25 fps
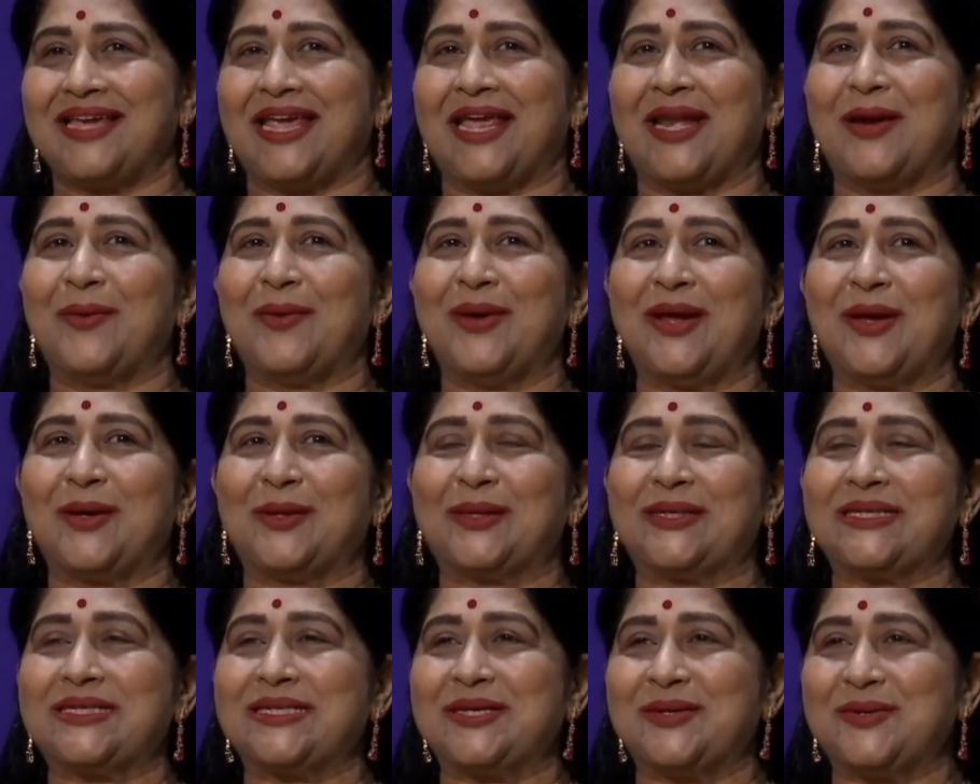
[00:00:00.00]
ఇరవై
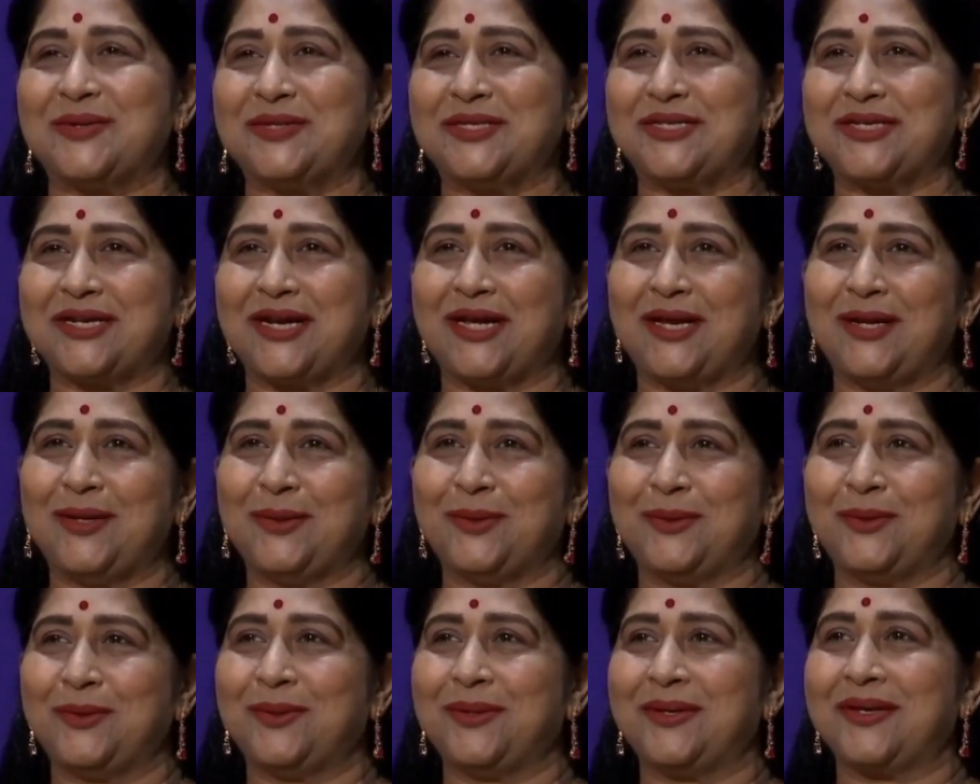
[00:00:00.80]
ఒక్క
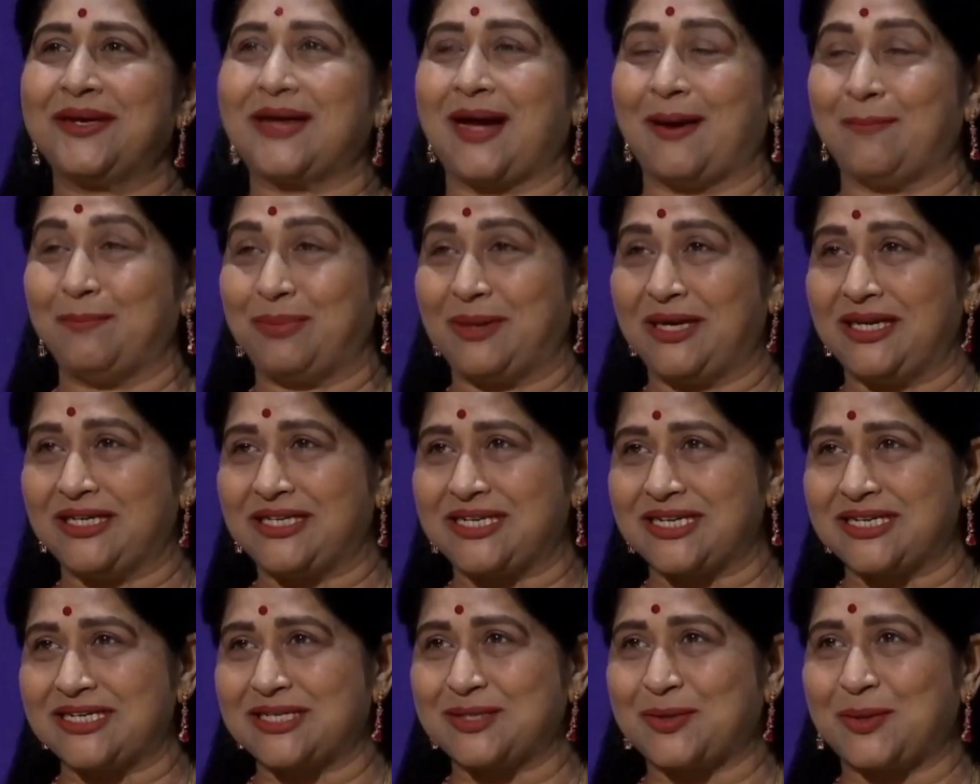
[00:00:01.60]
సంవత్సరాలు కంప్లీట్
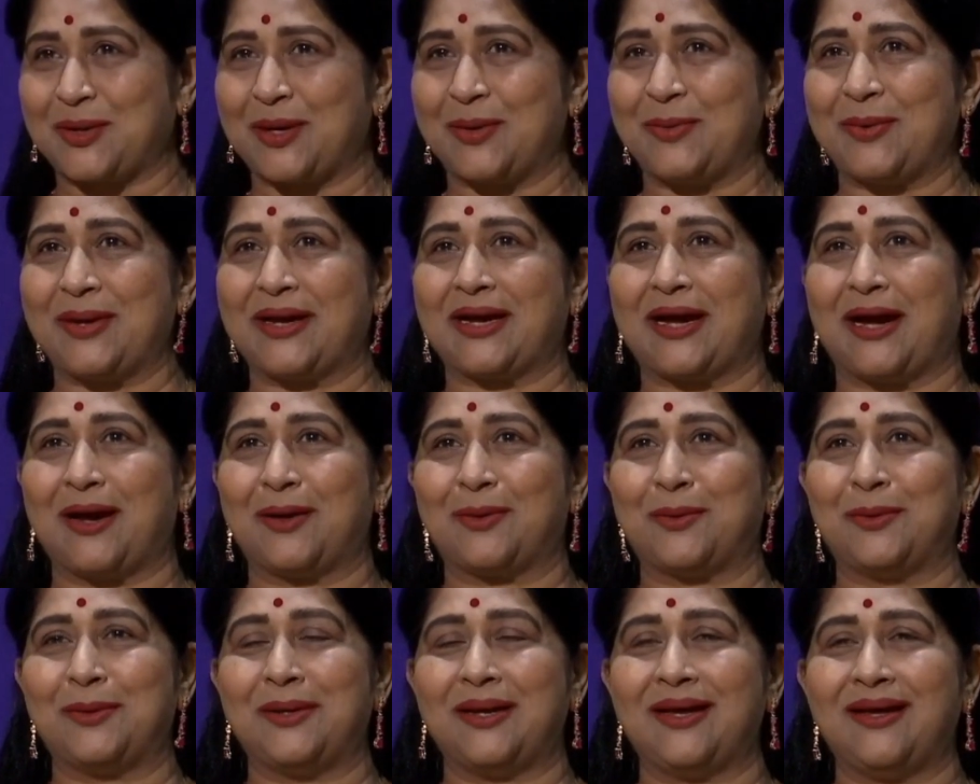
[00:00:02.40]
చేసుకోవడమే
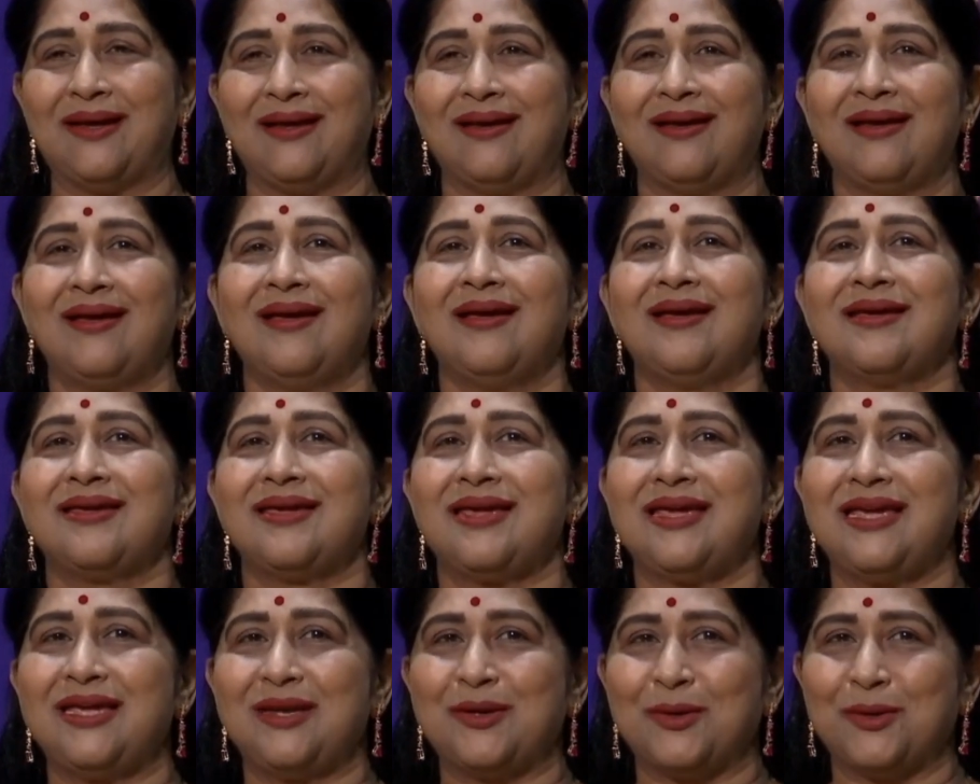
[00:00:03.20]
కాకుండా
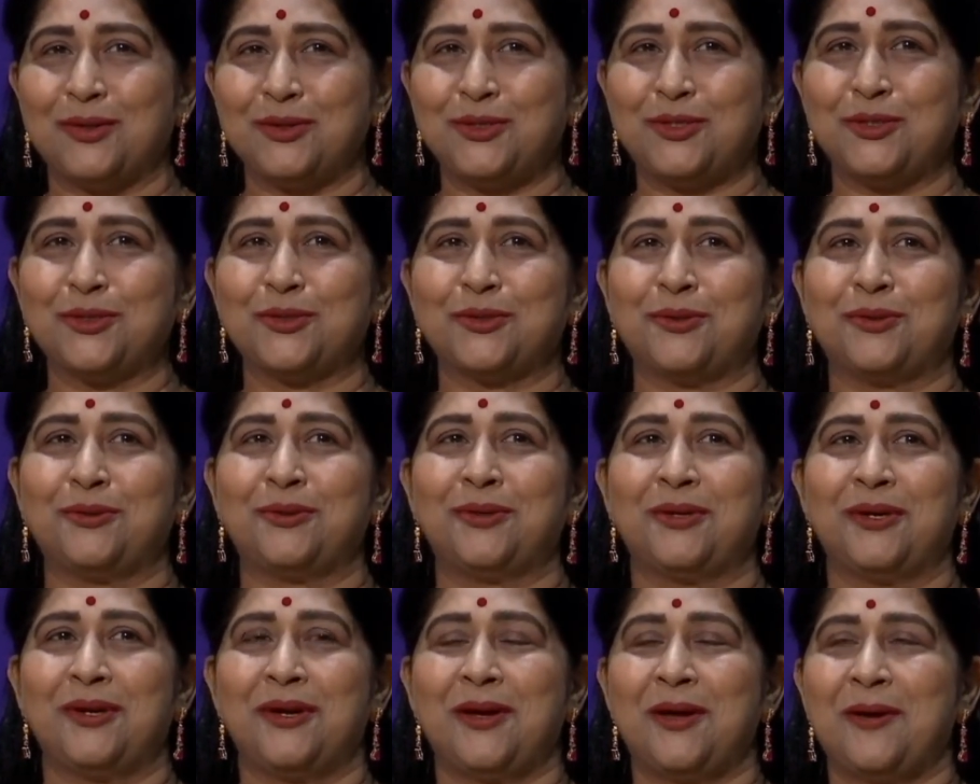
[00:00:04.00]
ఈరోజు
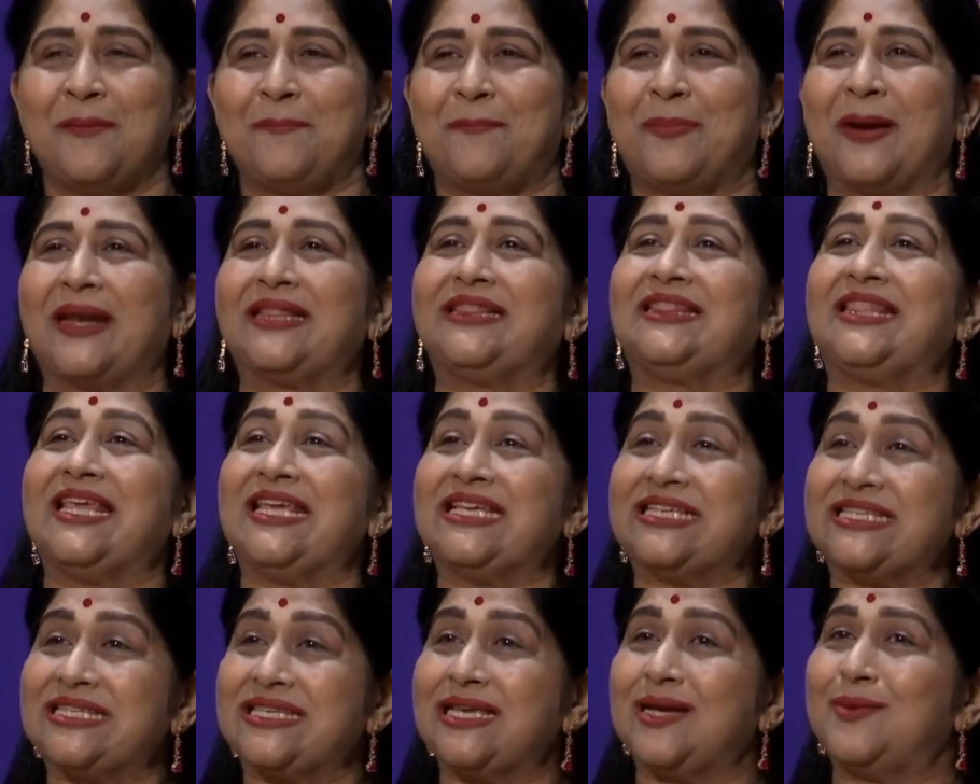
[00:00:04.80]

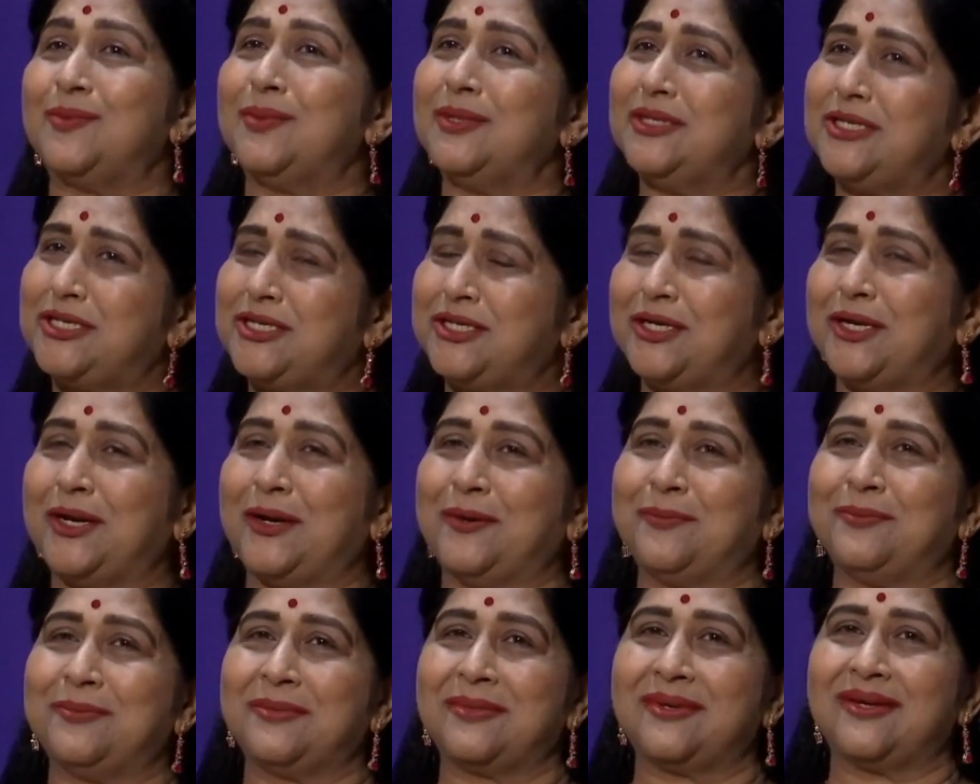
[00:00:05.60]
ప్రతి
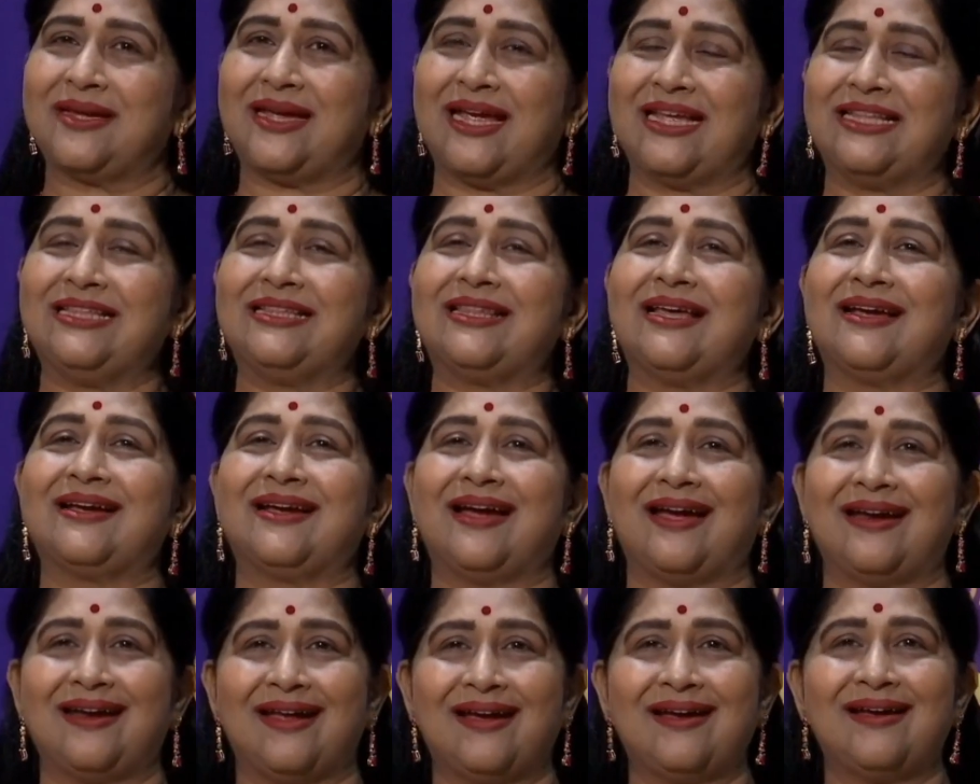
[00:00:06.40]
సంవత్సరం ఎంత
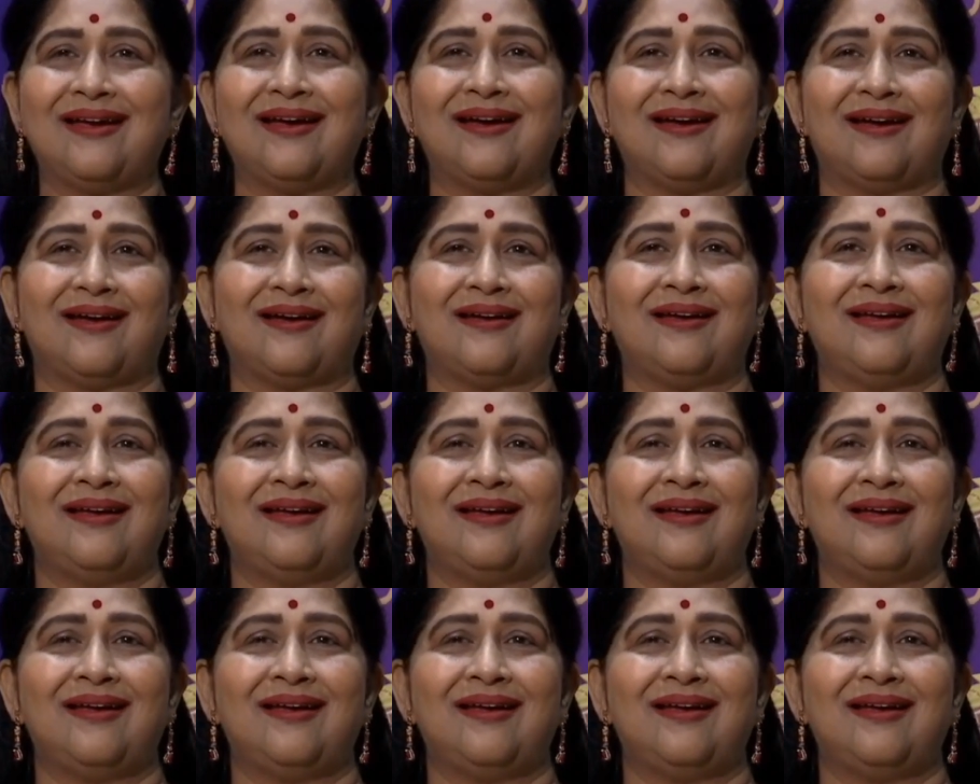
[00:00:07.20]
ఘనంగా